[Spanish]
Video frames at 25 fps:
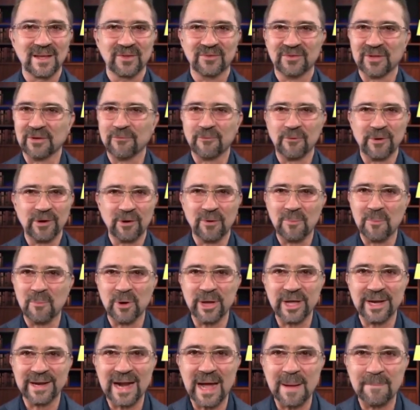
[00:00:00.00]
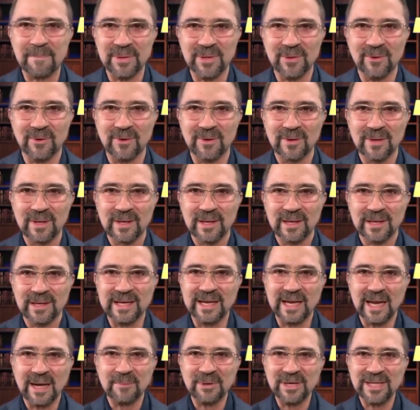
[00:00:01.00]
Se fueron muy rápido
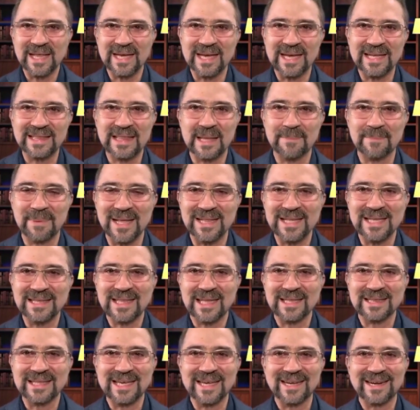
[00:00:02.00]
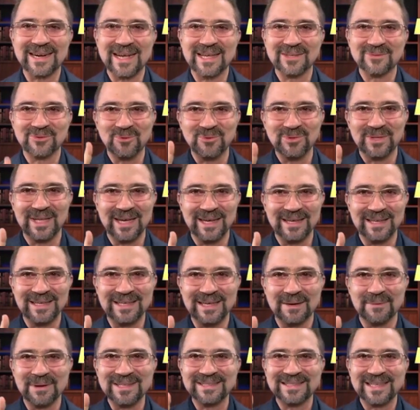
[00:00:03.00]
y la vida en este planeta Tierra es una
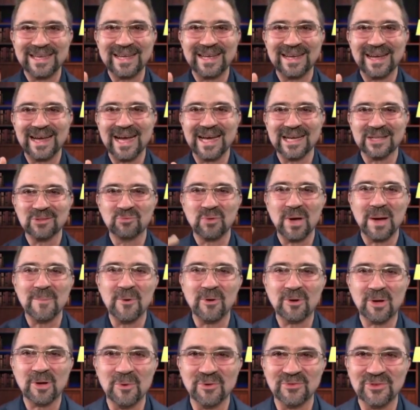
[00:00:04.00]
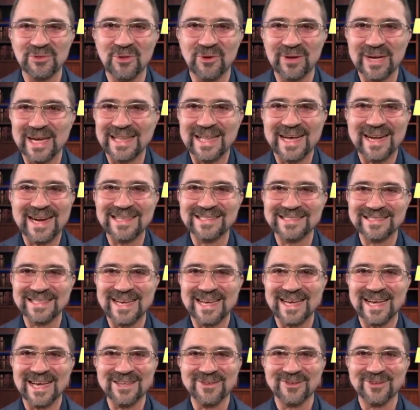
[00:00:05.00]
y a veces actuamos como si nos quedaran
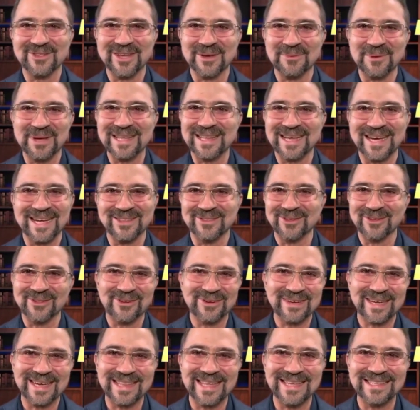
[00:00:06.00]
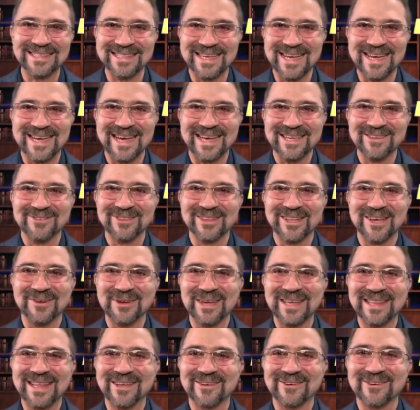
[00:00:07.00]
100 años de vida y no nos quedan 100 años de
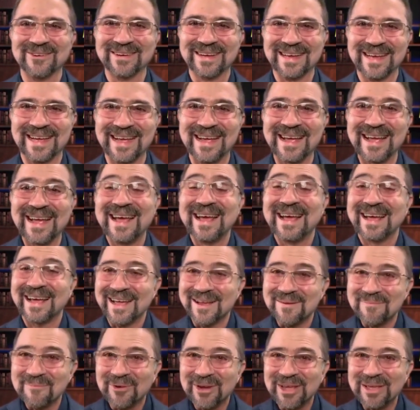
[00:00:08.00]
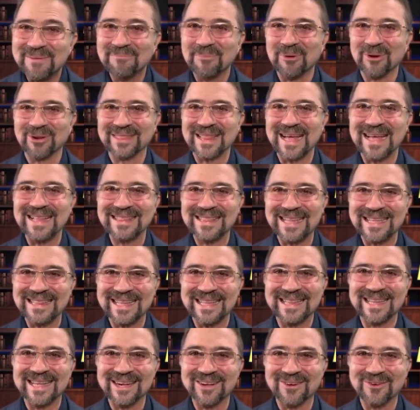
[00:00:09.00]
vida. Yo creo que es muy importante
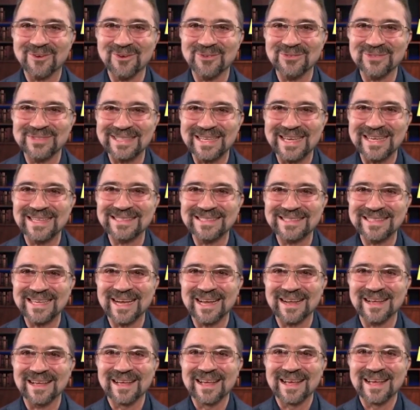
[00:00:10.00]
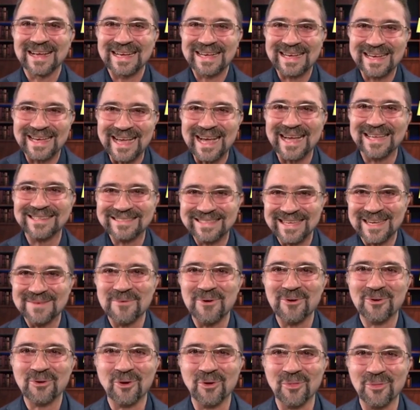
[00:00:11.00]
tener conciencia qué
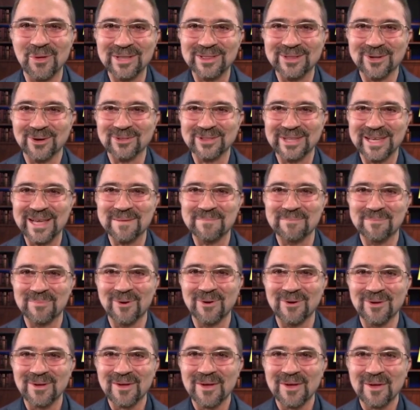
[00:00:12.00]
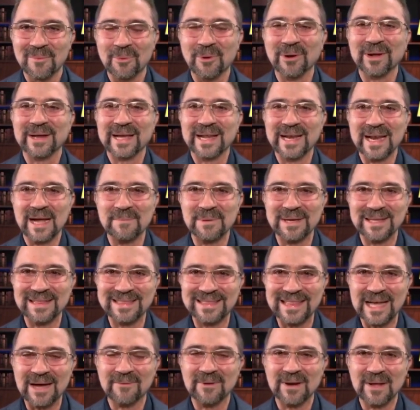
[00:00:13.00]
hacemos con nuestro tiempo, porque
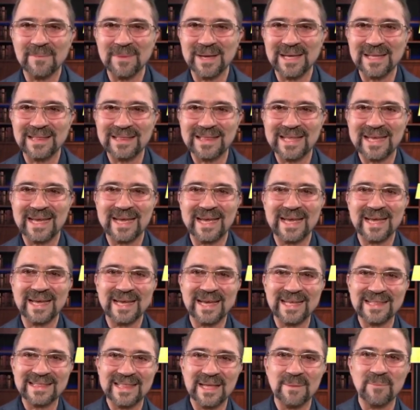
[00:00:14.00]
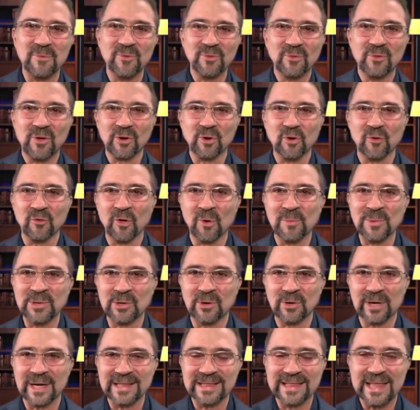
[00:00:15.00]
lamentablemente en este mundo
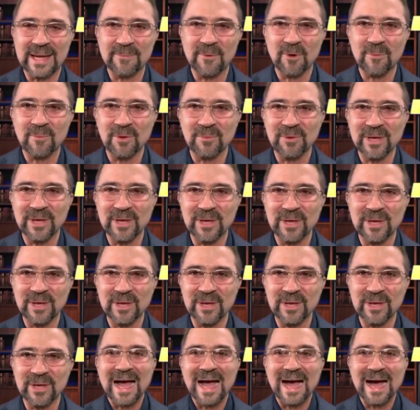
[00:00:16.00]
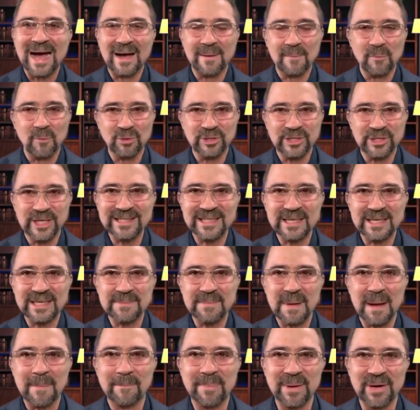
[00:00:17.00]
económico que estamos viviendo, a
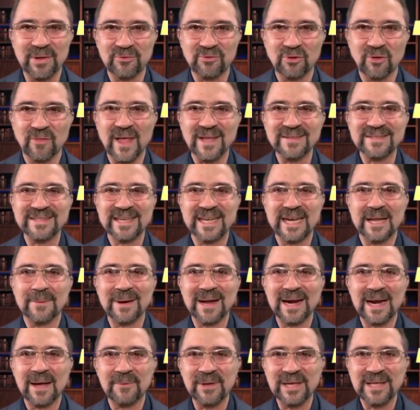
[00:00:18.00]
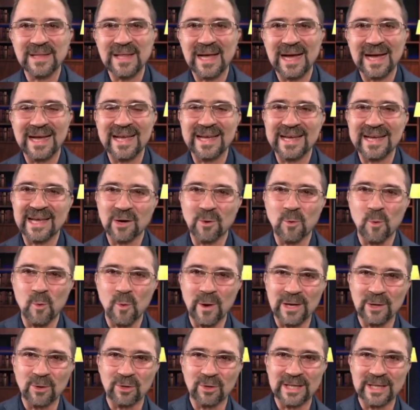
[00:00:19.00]
muchísimas personas se le va la vida en el
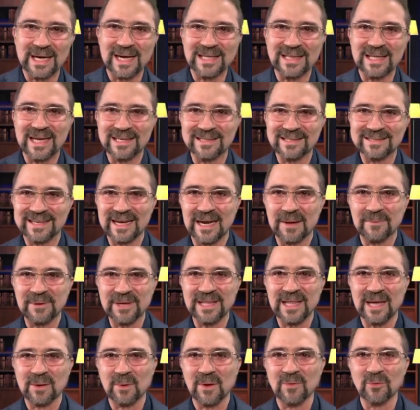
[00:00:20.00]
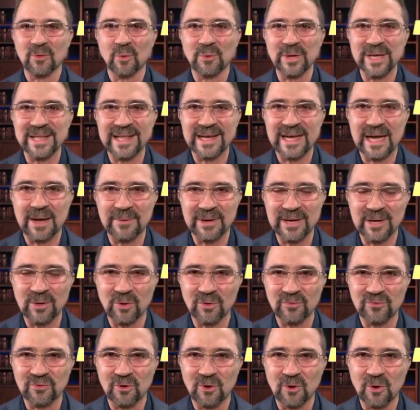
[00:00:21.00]
juego de ganarse la vida. Cuando vienen a abrir
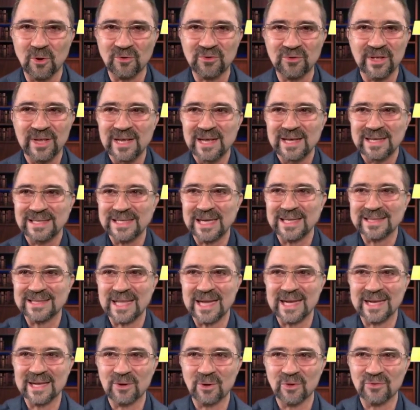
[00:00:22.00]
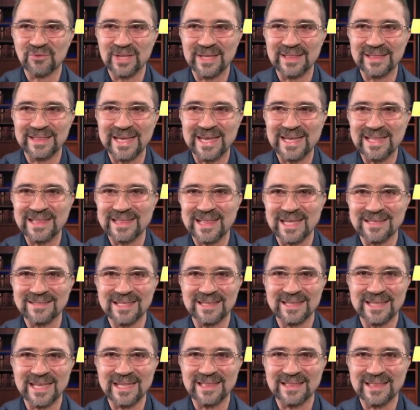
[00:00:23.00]
los ojos, ya están en los 70,
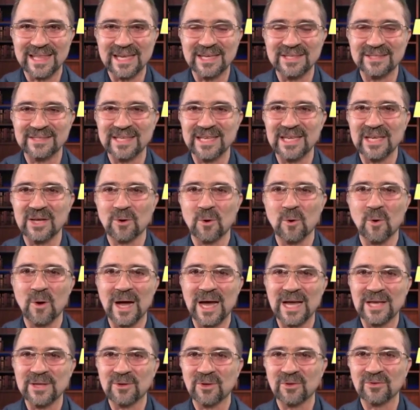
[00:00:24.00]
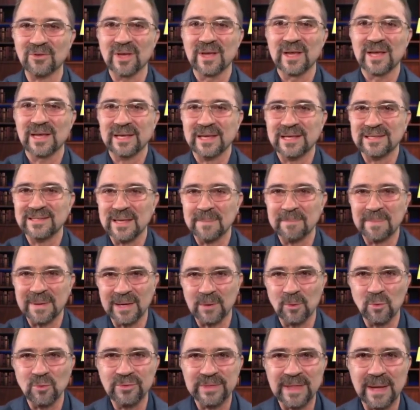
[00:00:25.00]
75 años y se
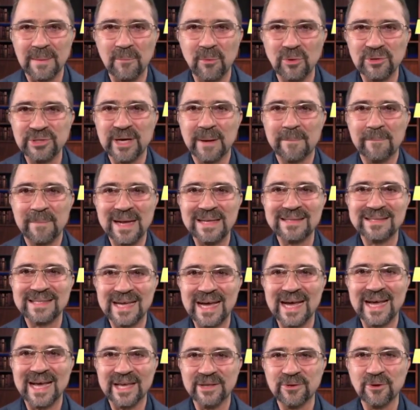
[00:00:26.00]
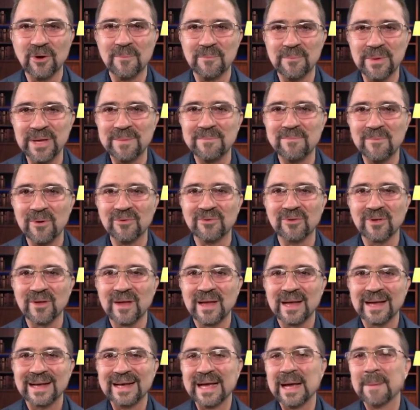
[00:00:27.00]
preguntan muchas veces a ellos mismos,
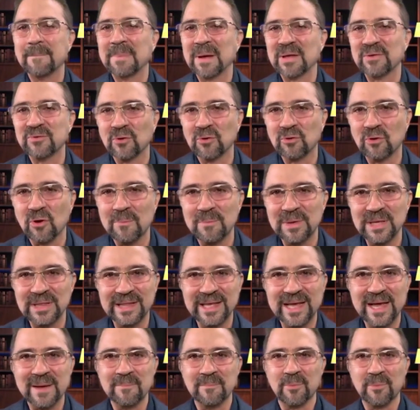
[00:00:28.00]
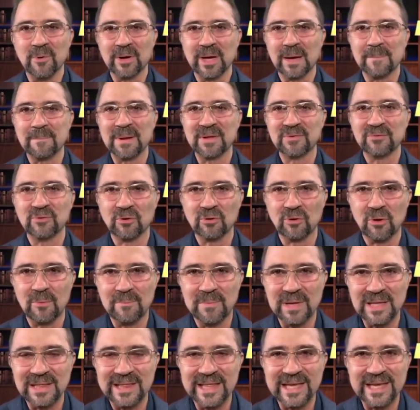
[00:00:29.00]
¿qué pasó con mi tiempo? ¿Qué pasó
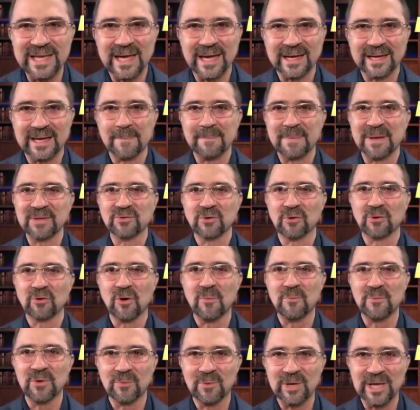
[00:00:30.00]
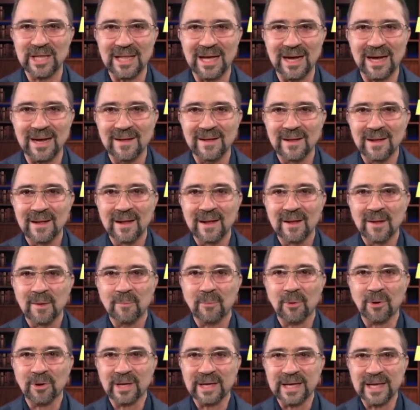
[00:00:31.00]
con mis días? ¿Qué pasó con mi vida?
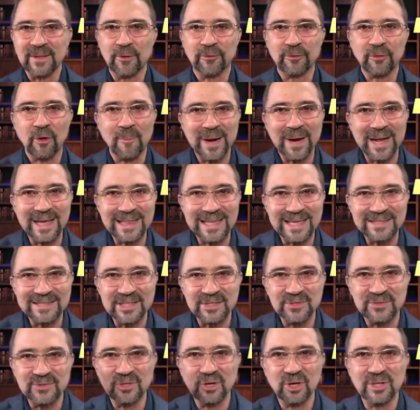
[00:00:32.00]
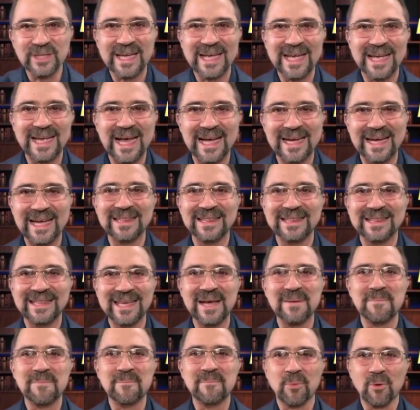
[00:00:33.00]
¿Por qué no tomé decisiones en aquel
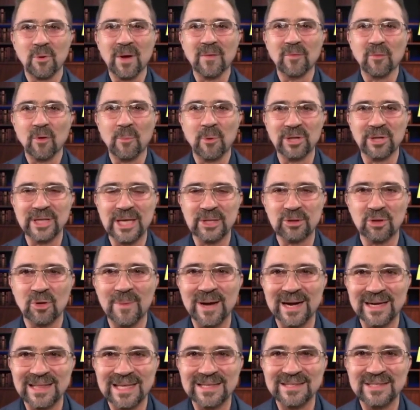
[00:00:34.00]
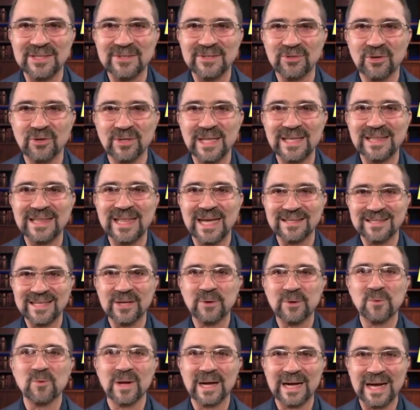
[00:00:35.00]
tiempo cuando podía tomar decisiones de
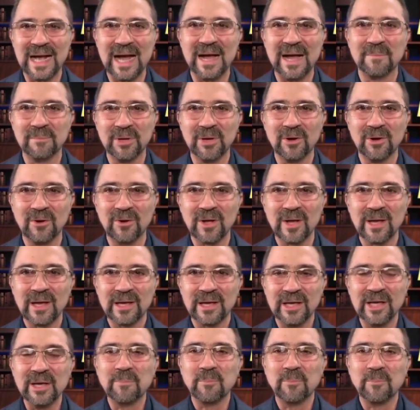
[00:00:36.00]
hacer un cambio y